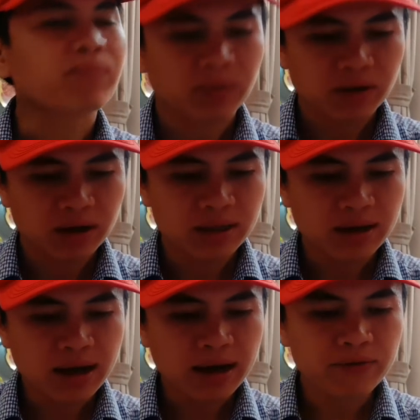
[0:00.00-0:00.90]
người
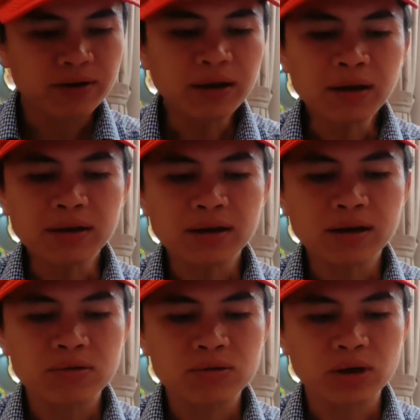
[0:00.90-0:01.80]
ta hay ví
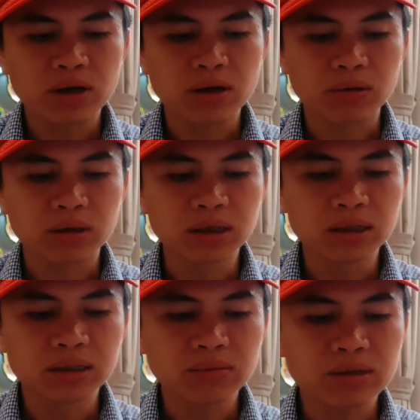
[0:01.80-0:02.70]
cái câu chuyện đầu
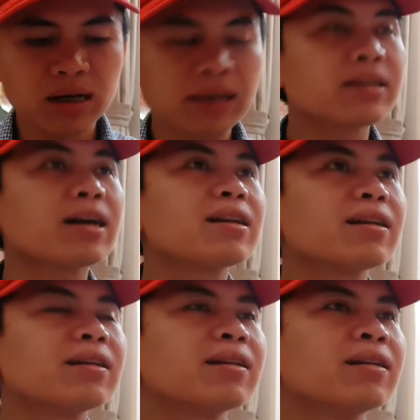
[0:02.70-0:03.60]
tư giống như đánh trận
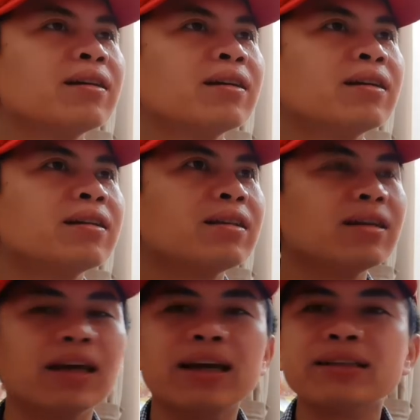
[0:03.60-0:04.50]

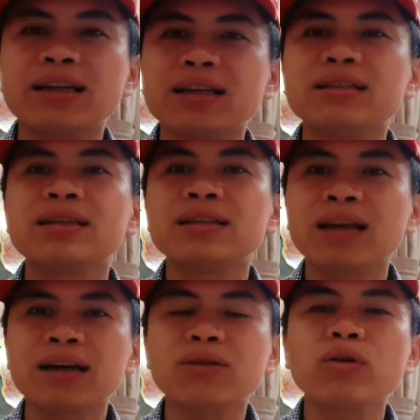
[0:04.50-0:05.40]
thì để giành được chiến
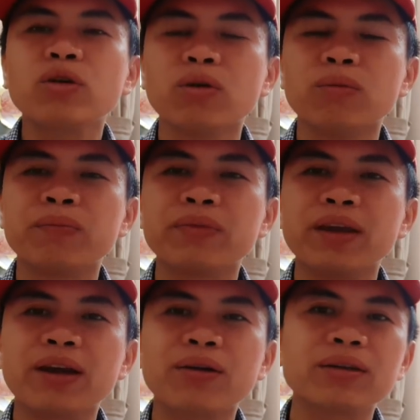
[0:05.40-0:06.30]
thắng cuối cùng
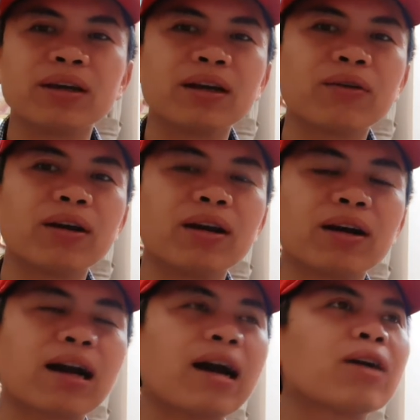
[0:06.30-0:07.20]
để có thể gọi
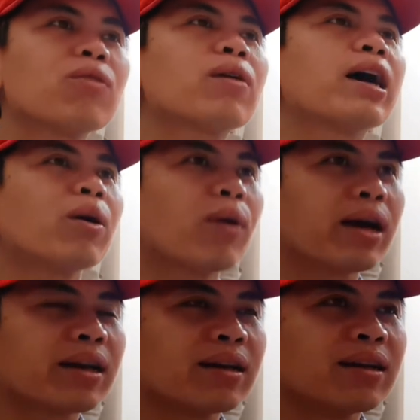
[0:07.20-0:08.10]
là ca khúc hải
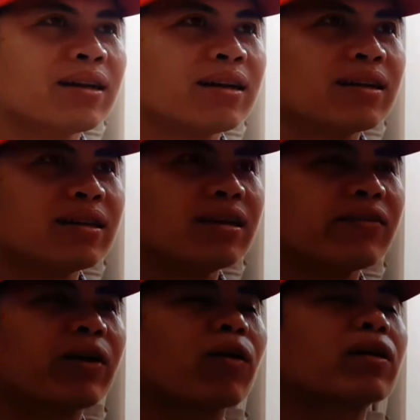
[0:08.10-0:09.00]
hoàn thì
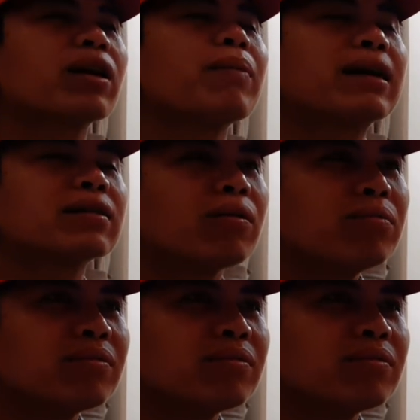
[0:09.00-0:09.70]
phải còn cái mạng sống